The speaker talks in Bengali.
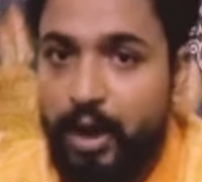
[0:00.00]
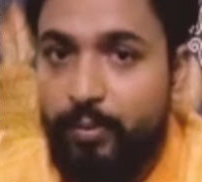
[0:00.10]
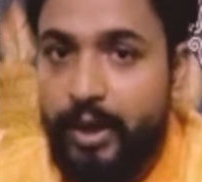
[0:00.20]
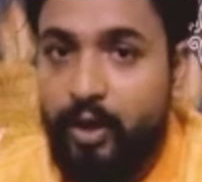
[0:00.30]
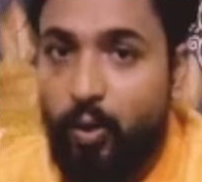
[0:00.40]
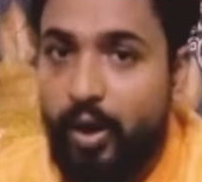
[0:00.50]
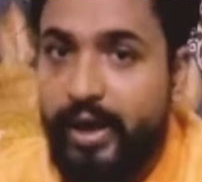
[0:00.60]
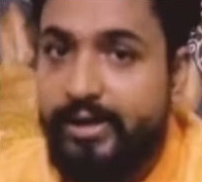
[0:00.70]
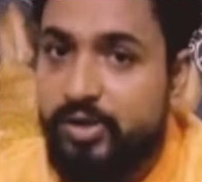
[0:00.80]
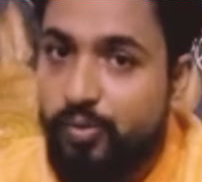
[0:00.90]
ভালো মানের
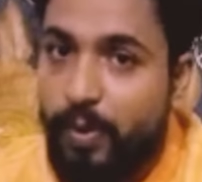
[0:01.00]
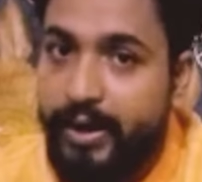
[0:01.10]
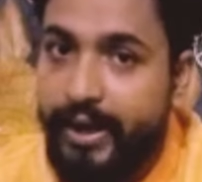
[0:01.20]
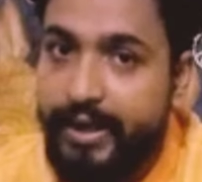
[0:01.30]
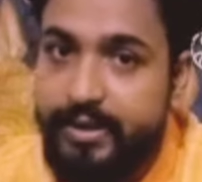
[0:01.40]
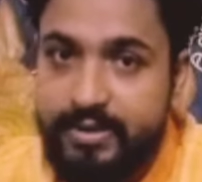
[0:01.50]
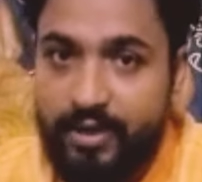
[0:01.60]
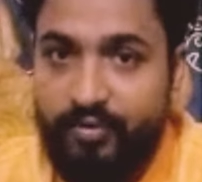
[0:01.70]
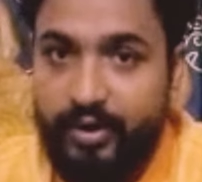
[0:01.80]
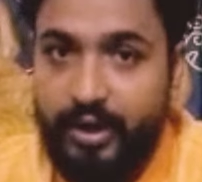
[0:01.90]
অলরেড সুপার নেগিন
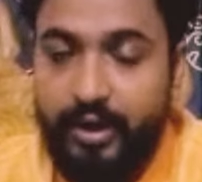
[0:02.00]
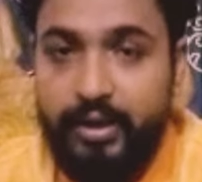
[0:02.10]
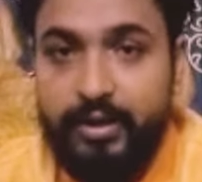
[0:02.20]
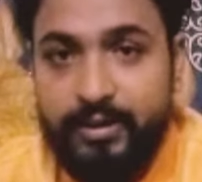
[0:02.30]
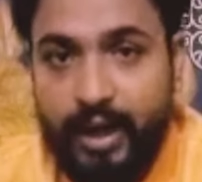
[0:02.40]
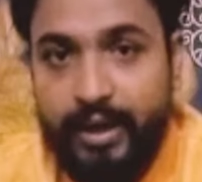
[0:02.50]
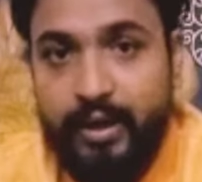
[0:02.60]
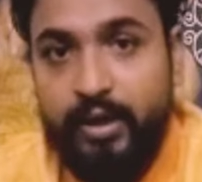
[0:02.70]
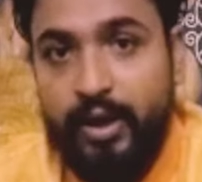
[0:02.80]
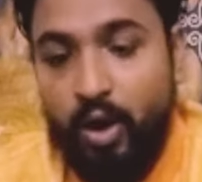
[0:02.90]
জাফরানটি তাই
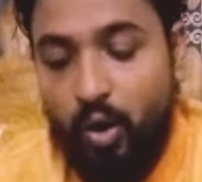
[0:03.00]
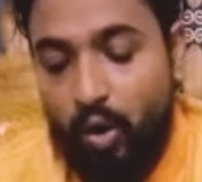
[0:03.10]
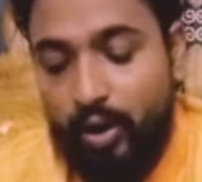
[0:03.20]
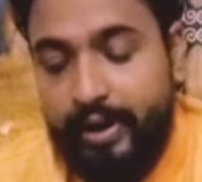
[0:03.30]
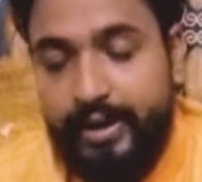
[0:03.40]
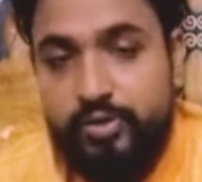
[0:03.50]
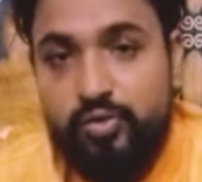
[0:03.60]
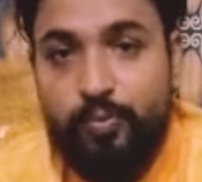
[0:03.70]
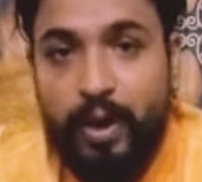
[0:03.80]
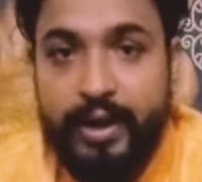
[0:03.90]
অলরেড
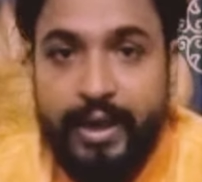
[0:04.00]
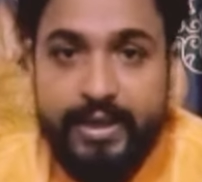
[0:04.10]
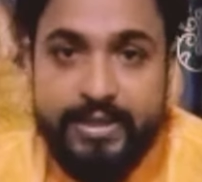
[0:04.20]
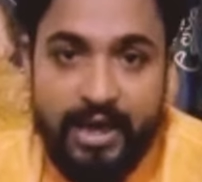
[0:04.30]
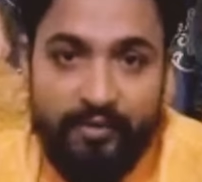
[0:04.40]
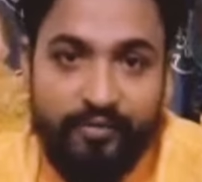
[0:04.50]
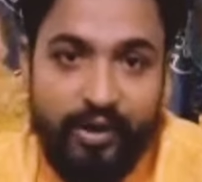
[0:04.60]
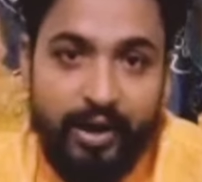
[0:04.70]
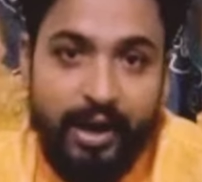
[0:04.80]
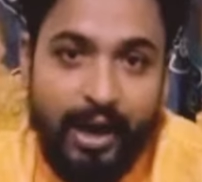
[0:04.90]
সুপার নেগিন
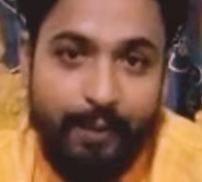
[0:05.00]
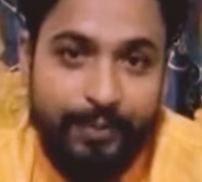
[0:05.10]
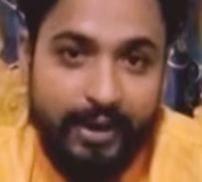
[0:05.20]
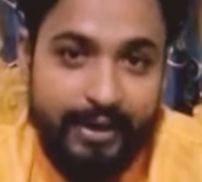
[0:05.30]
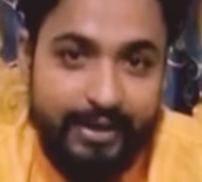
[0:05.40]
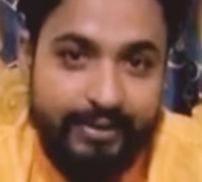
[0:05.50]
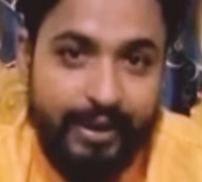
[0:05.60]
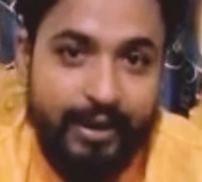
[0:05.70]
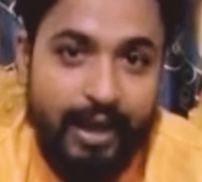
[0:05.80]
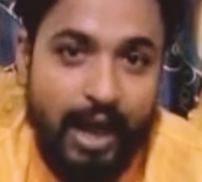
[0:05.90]
জাফরান আপনি
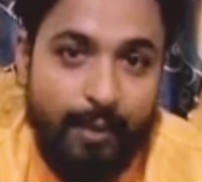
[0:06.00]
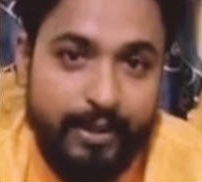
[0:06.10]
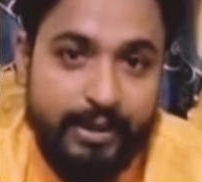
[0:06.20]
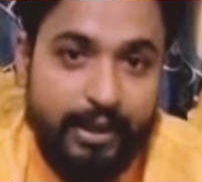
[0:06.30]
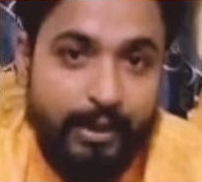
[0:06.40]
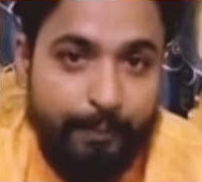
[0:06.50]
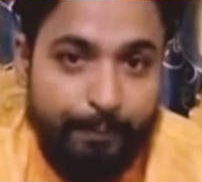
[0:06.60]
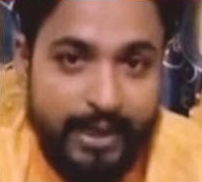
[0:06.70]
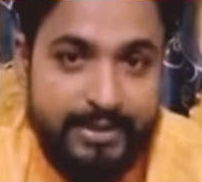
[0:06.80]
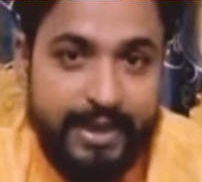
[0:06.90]
নিতে আমাদের
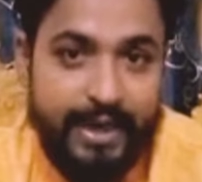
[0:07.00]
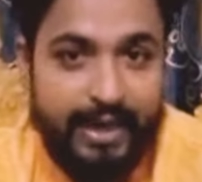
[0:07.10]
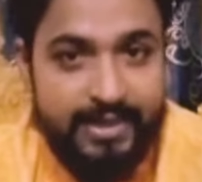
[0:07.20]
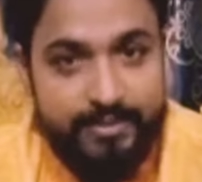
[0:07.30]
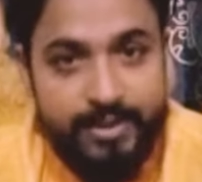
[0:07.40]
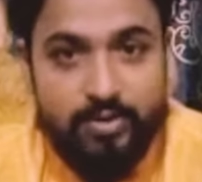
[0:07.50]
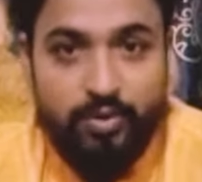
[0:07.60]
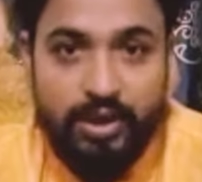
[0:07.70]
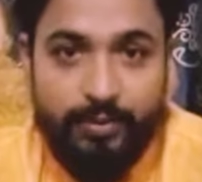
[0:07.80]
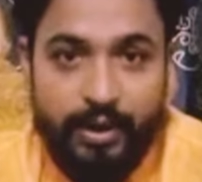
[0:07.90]
পেজে এস এম এস
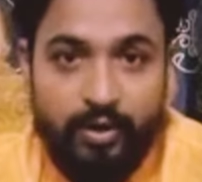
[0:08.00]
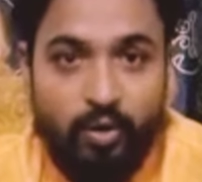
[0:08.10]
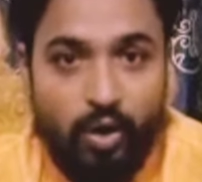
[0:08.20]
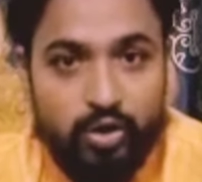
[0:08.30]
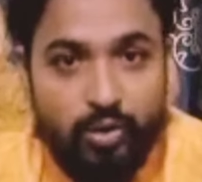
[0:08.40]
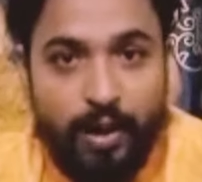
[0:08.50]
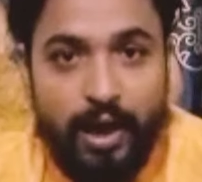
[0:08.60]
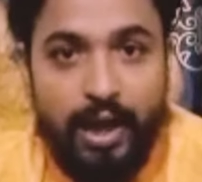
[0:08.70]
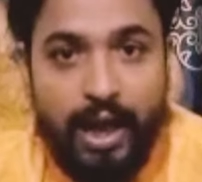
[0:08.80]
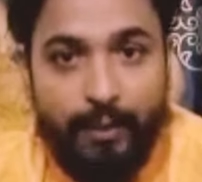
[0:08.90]
করতে পারেন অথবা
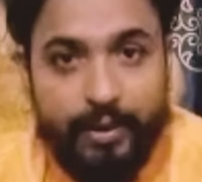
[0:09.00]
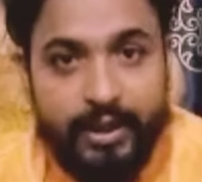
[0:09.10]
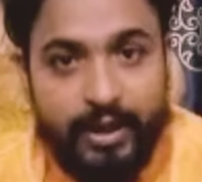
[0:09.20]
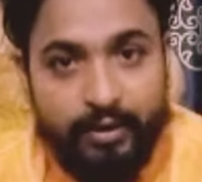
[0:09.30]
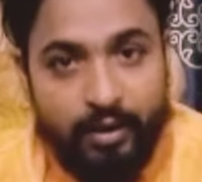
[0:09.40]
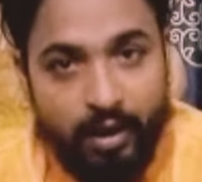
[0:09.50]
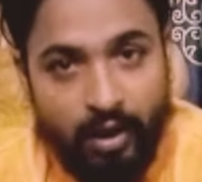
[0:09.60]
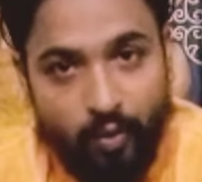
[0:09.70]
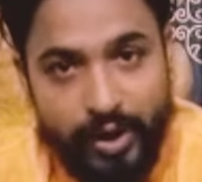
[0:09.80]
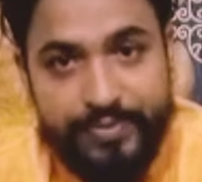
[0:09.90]
আমাদের
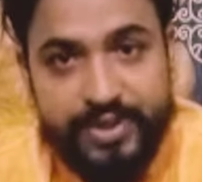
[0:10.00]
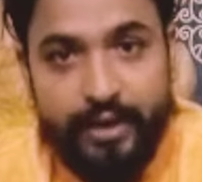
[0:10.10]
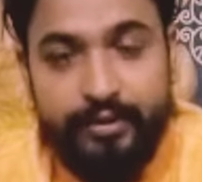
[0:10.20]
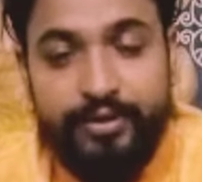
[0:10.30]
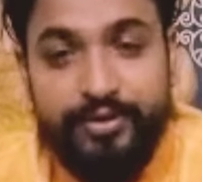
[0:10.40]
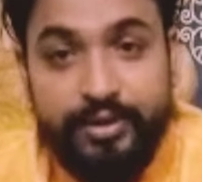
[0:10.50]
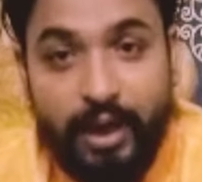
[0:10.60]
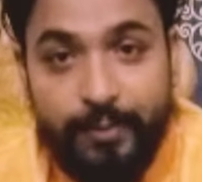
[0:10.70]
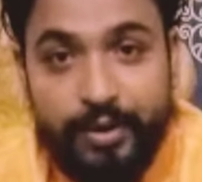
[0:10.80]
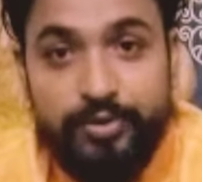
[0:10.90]
ওয়েবসাইট
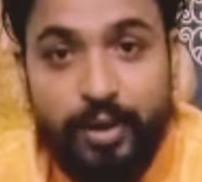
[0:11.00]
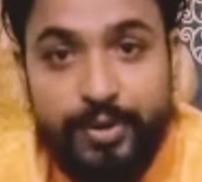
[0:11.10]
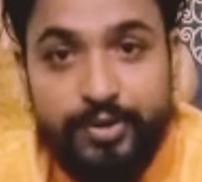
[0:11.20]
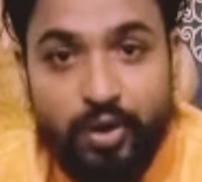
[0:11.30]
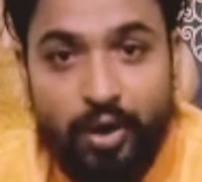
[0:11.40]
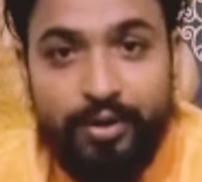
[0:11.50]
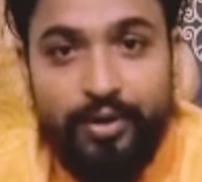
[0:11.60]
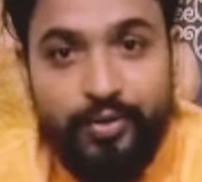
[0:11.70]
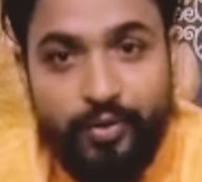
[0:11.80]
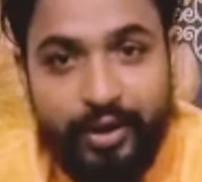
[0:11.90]
ডাব্লিউ ডাব্লিউ ডট
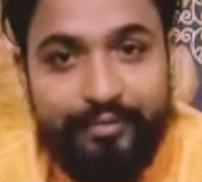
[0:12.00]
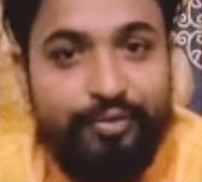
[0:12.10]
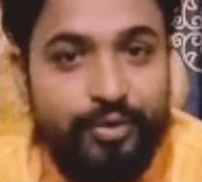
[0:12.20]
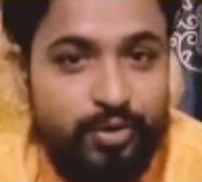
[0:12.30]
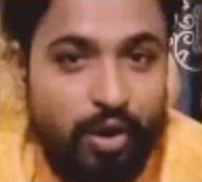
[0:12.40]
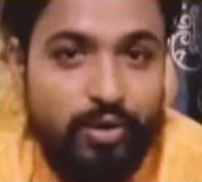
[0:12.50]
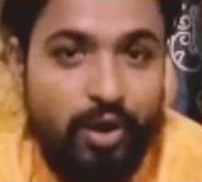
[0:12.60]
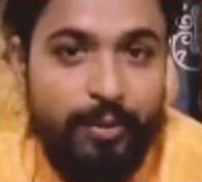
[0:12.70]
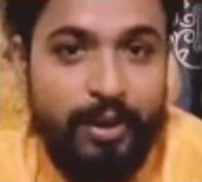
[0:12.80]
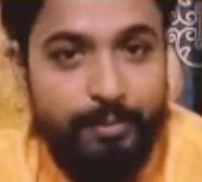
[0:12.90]
ডোরিক ফুড ডট
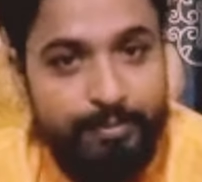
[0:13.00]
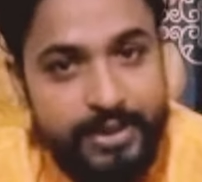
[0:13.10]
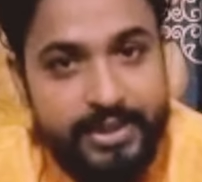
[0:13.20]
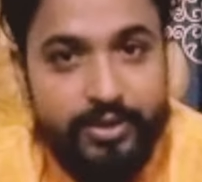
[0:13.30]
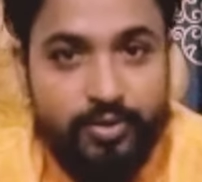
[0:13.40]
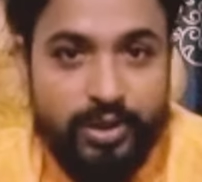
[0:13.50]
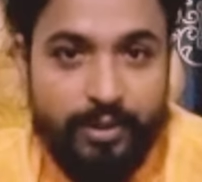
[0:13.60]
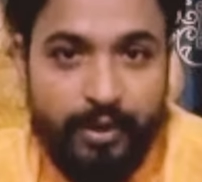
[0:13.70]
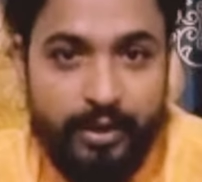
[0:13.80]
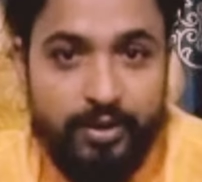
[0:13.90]
কমে ভিজিট করতে
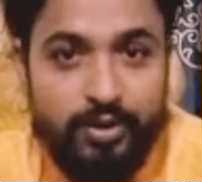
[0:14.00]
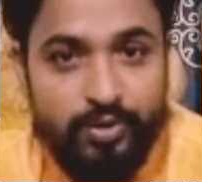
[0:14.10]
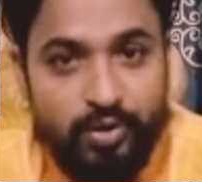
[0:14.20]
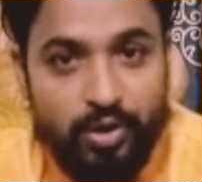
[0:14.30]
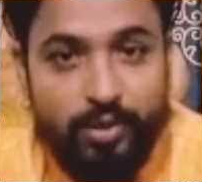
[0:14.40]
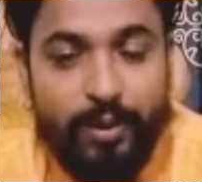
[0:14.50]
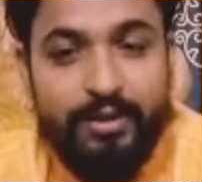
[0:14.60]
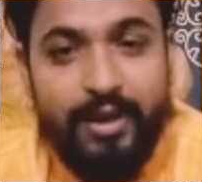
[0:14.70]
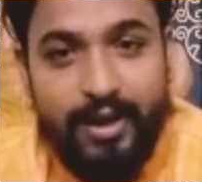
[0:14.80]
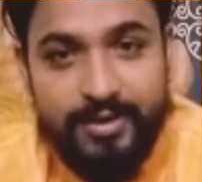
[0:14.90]
পারেন
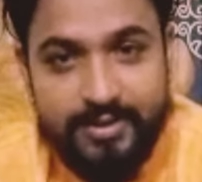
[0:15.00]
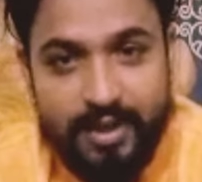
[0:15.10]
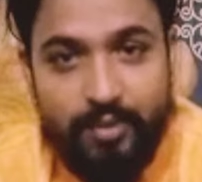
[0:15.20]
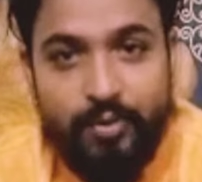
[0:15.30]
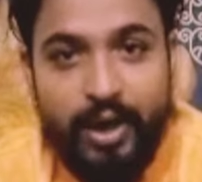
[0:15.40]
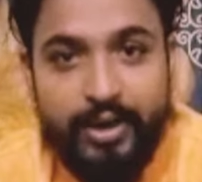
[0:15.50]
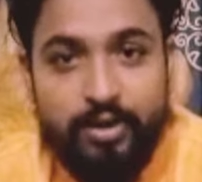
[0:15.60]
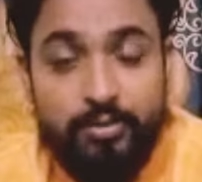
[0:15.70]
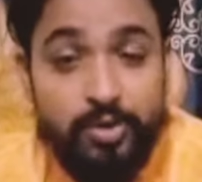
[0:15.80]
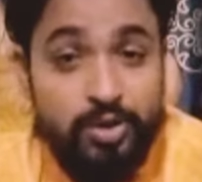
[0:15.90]
ধন্যবাদ আসসালামু
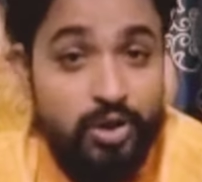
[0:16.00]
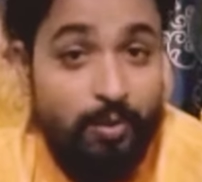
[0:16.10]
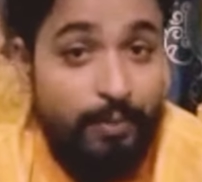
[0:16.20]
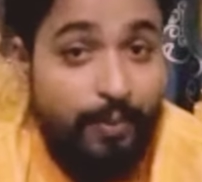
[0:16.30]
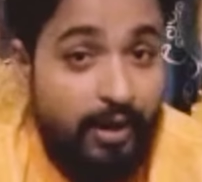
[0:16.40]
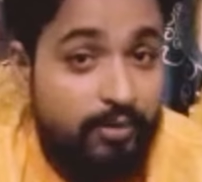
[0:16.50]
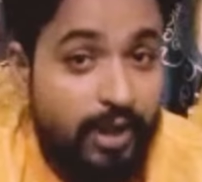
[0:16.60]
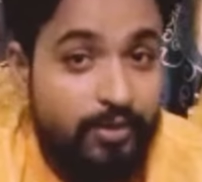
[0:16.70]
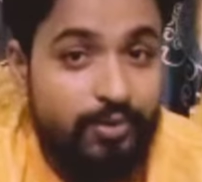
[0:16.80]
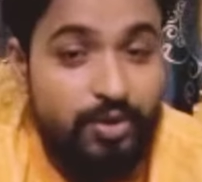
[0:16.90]
আলাইকুম সবাই ভালো
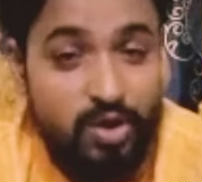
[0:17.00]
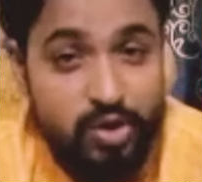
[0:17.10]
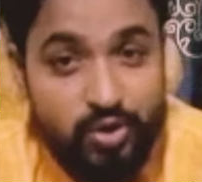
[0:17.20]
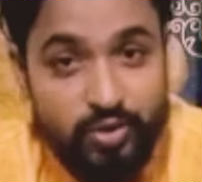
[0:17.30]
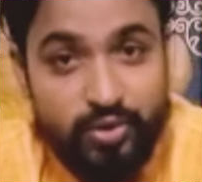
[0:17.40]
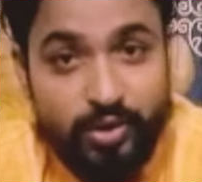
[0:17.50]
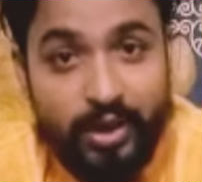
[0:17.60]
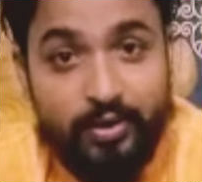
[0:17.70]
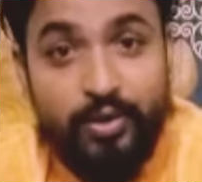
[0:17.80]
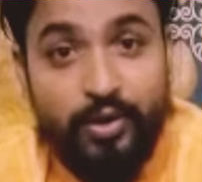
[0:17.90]
থাকুন সুস্থ
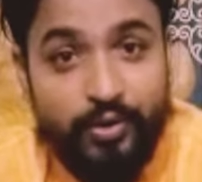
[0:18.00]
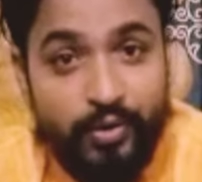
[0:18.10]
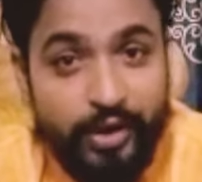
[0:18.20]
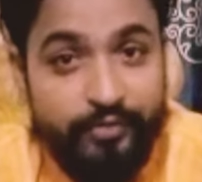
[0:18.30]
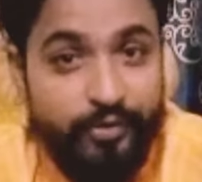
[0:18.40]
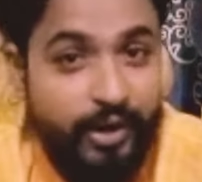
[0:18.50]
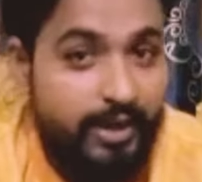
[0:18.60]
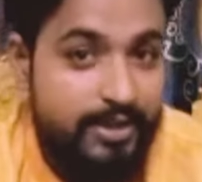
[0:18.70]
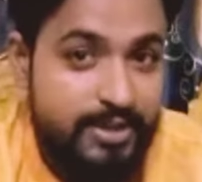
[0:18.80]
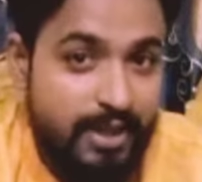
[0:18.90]
থাকুন ডোরিক
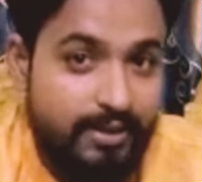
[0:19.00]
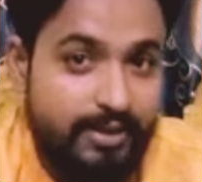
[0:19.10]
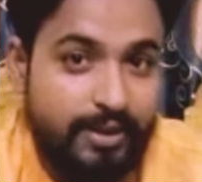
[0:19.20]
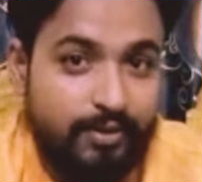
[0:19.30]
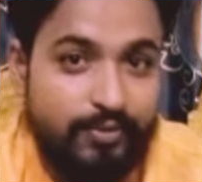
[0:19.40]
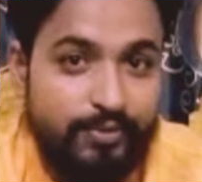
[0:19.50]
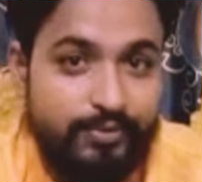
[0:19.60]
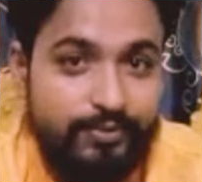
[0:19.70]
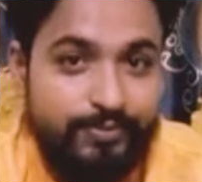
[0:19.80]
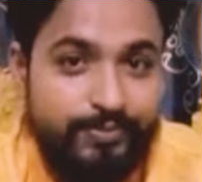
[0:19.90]
ফুডের সাথেই থাকুন